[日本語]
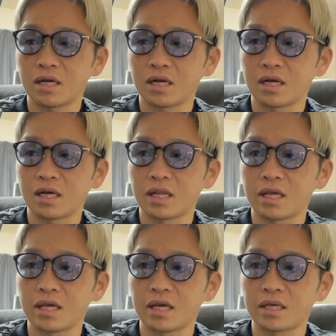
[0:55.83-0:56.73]
あ
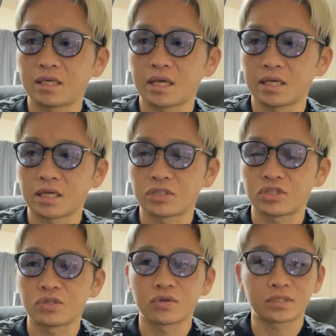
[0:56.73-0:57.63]
恋愛経験、
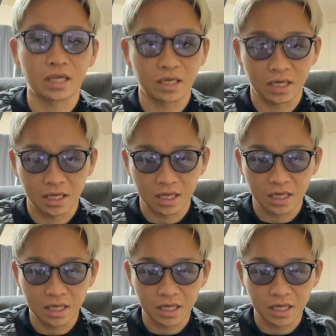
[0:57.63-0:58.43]
16歳から